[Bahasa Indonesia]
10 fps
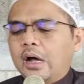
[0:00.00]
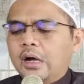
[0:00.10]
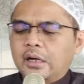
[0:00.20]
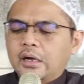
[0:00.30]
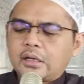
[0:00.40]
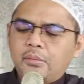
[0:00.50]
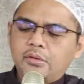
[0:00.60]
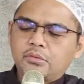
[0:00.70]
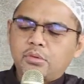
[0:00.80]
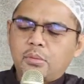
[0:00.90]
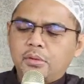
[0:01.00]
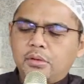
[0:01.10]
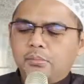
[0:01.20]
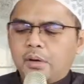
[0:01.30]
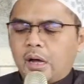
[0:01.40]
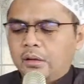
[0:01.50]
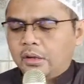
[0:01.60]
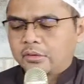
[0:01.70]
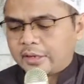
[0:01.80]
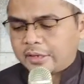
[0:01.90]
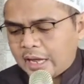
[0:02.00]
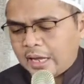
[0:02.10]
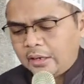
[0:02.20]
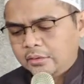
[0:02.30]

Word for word: agar kami semua menyembah Allah saja